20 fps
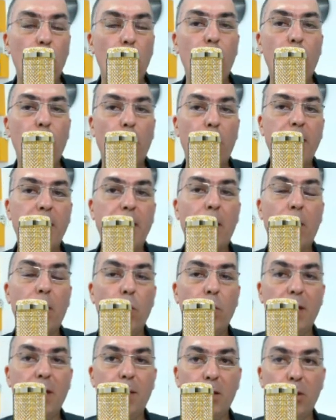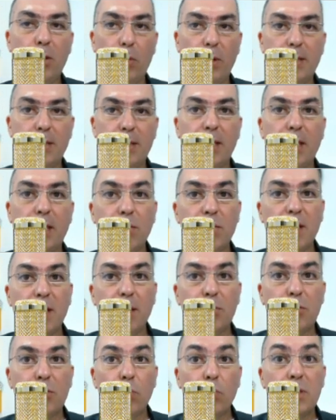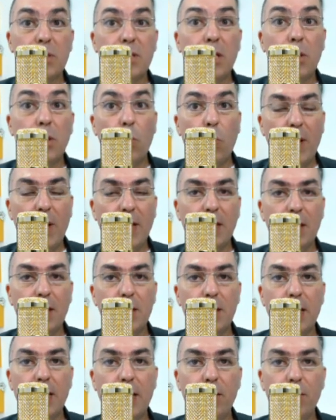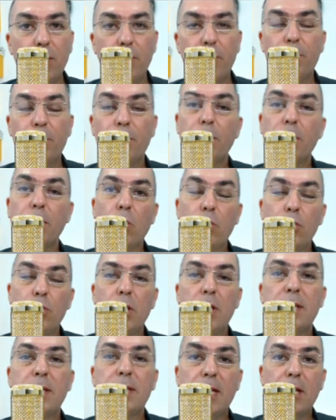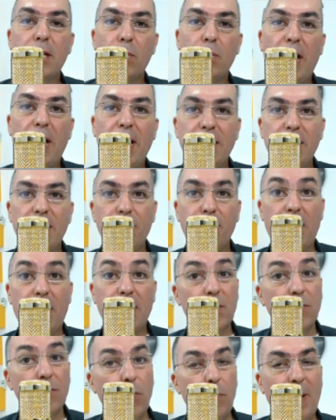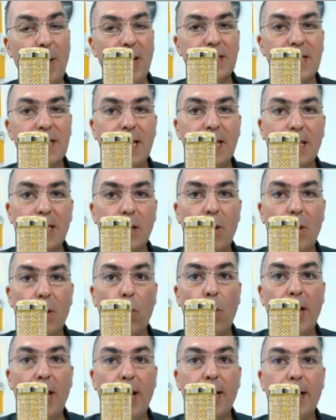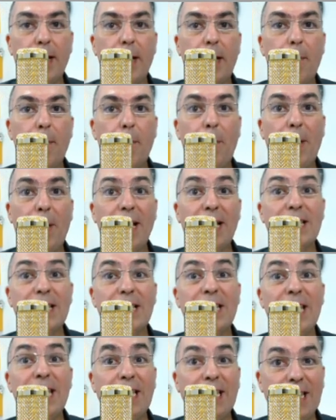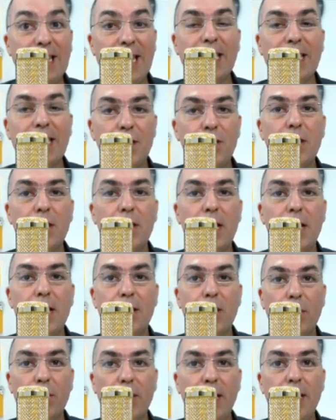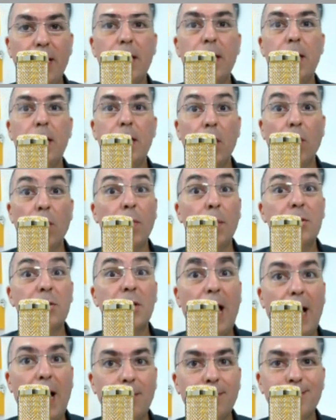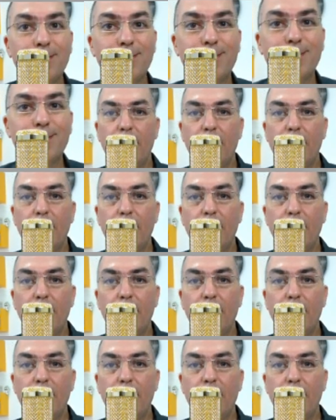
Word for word: Euphoria UM2. Então estamos com 50 de ganho utilizando a interface. Eu vou passar então agora para 70 de ganho, tá ok? Então vamos lá.